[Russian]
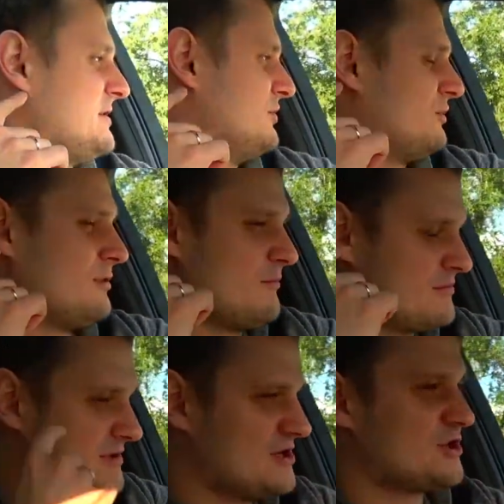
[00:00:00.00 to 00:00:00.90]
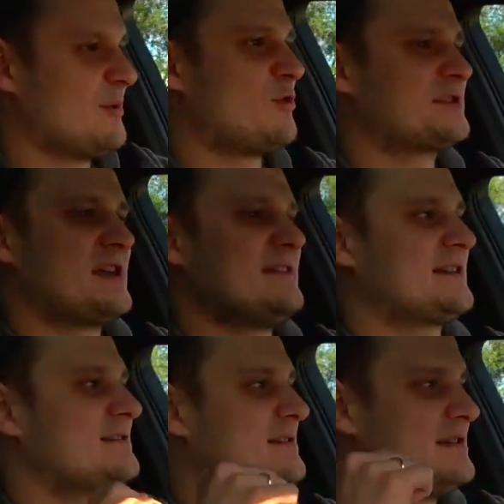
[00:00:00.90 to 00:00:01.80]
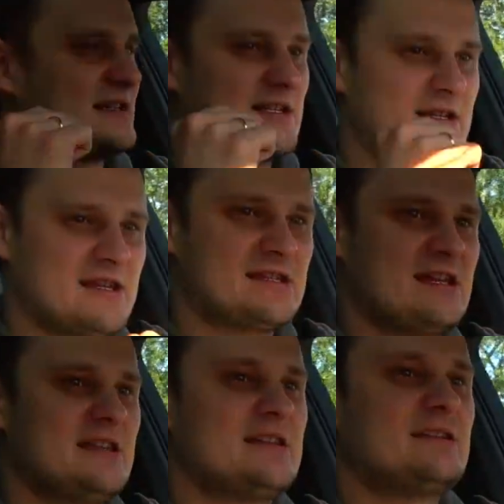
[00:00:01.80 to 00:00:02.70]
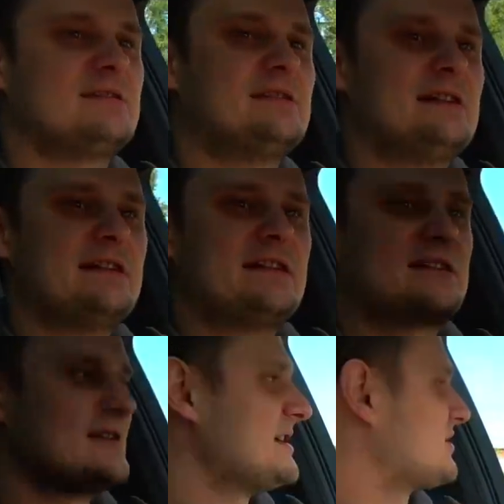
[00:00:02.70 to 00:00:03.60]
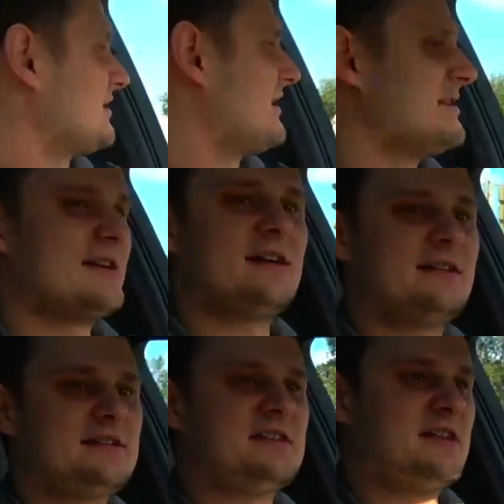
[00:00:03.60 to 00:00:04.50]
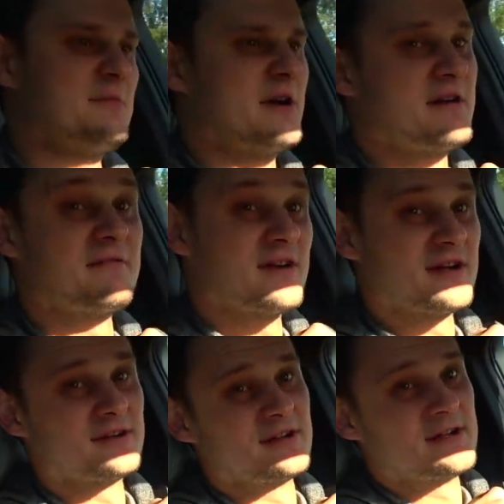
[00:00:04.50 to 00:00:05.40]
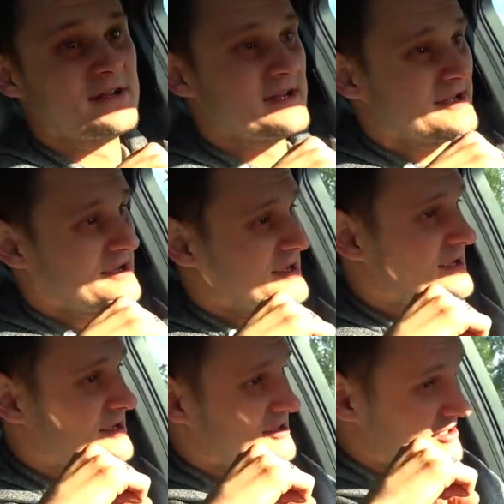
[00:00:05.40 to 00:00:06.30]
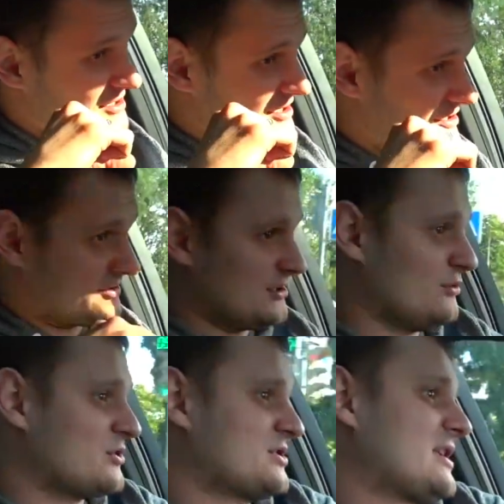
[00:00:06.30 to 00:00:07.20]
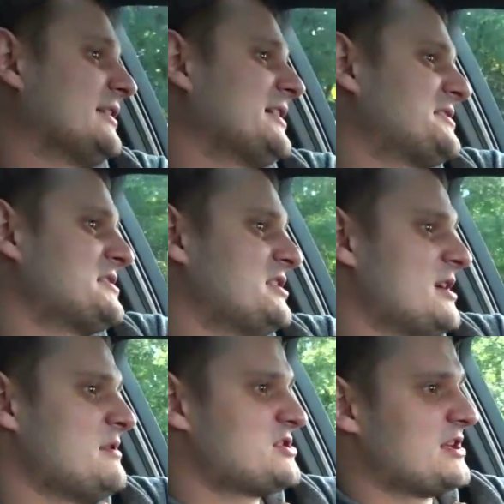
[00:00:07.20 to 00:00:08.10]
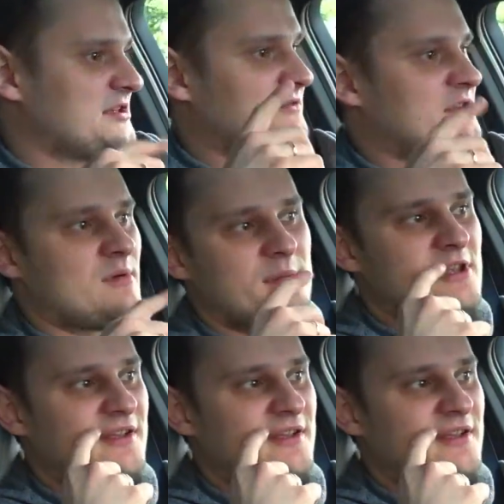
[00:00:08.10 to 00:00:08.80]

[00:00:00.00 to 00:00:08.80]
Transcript: Но лично мой совет, если есть деньги, если есть желание кататься на BMW и если ты любишь кататься динамично, этот автомобиль